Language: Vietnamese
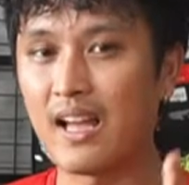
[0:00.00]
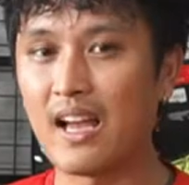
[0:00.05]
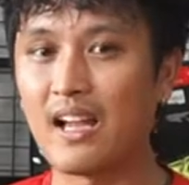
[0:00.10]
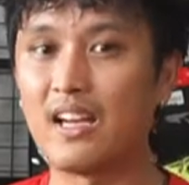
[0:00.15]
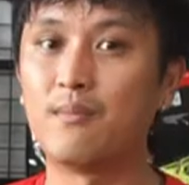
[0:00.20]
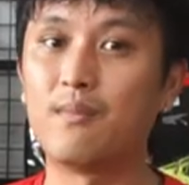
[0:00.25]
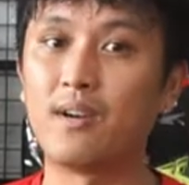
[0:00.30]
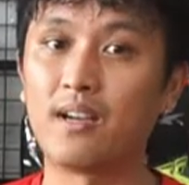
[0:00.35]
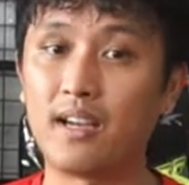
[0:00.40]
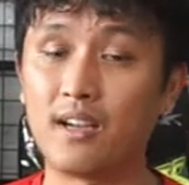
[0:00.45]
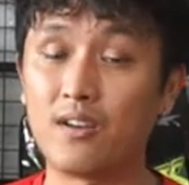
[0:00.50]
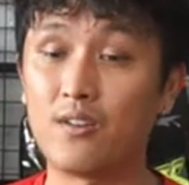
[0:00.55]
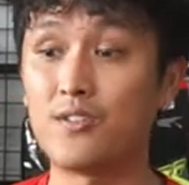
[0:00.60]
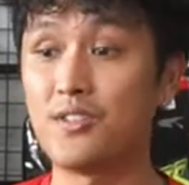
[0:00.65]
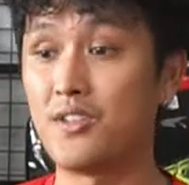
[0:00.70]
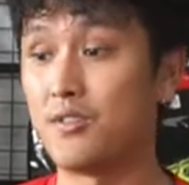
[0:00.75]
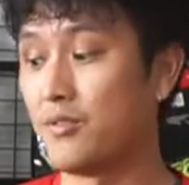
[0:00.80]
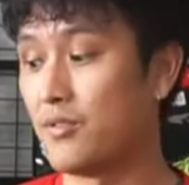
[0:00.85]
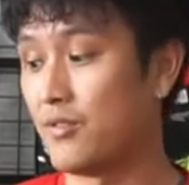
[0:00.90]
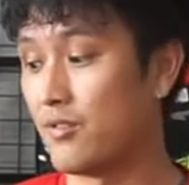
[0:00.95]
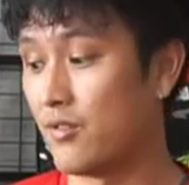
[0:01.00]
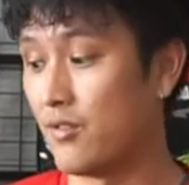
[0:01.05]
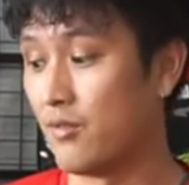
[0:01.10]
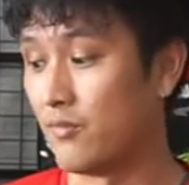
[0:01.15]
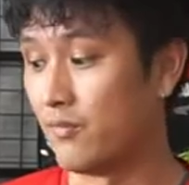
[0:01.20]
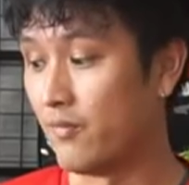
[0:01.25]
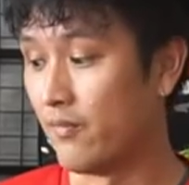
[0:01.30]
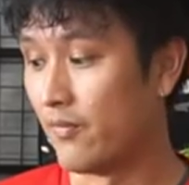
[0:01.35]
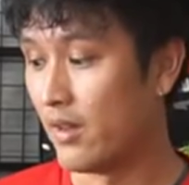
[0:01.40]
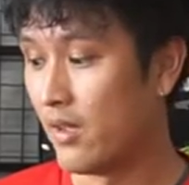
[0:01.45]
tay để mà gây khó chịu sử
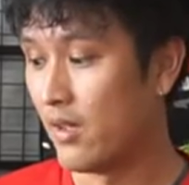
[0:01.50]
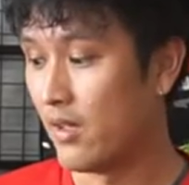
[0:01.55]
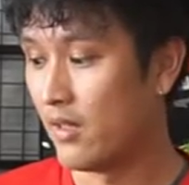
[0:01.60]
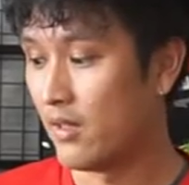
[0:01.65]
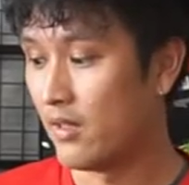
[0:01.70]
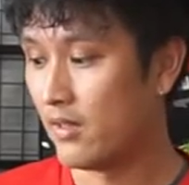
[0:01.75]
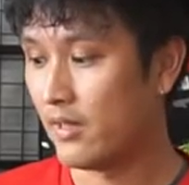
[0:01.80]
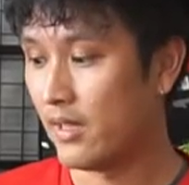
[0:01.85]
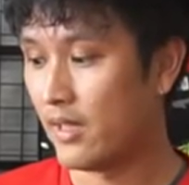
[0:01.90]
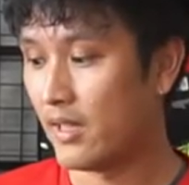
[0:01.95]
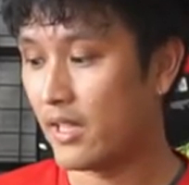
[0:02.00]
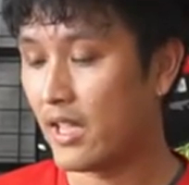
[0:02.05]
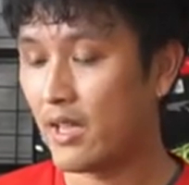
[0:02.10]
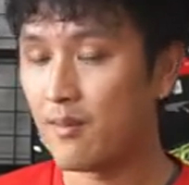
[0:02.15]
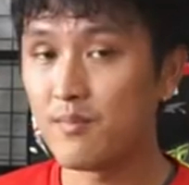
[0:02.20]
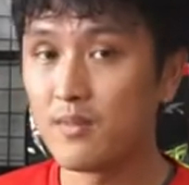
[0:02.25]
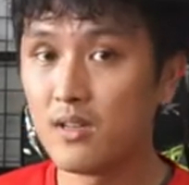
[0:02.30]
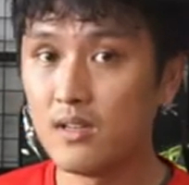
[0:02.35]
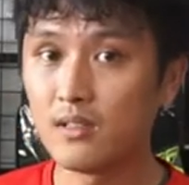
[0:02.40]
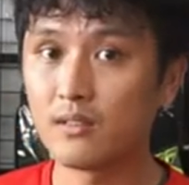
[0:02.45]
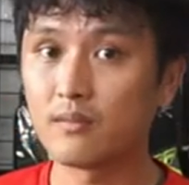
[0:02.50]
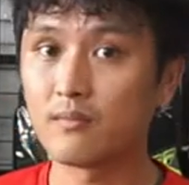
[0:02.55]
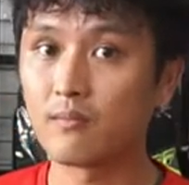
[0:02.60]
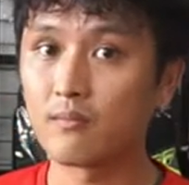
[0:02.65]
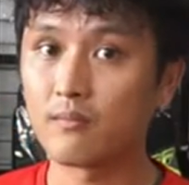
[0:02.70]
dụng thì cái bước